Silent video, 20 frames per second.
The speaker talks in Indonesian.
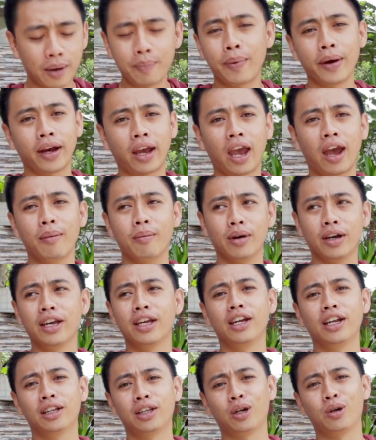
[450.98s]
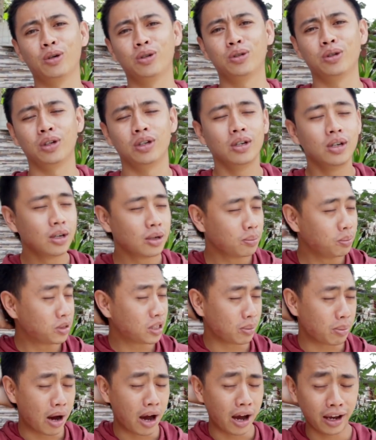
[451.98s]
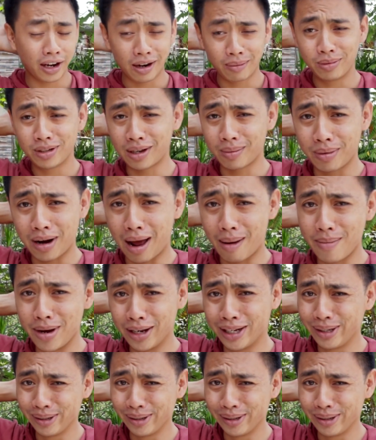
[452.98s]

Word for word: sampai kayak begini terus cuy bisa bahaya dan bisa berabe